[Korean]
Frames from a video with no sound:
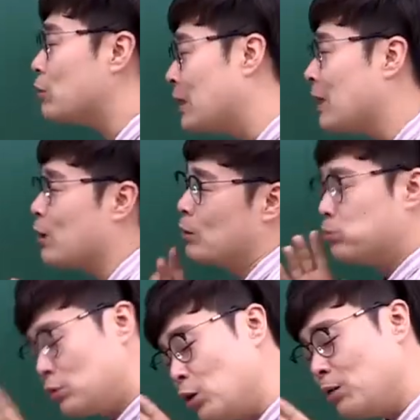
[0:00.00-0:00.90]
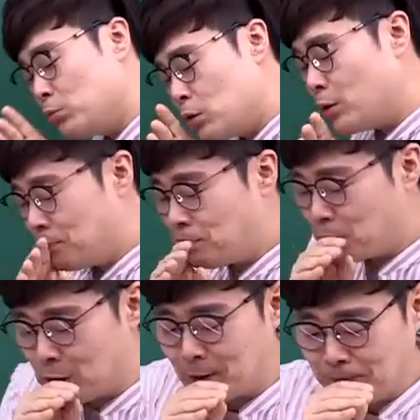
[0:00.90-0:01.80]
생각해요. 물론, 물론,
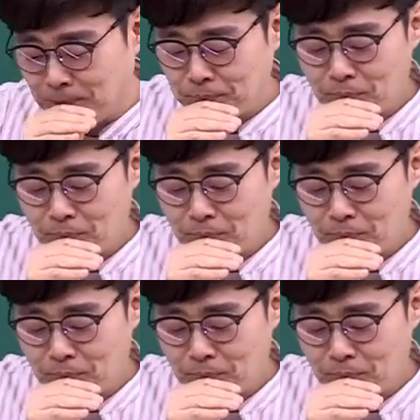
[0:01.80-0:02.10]
물론.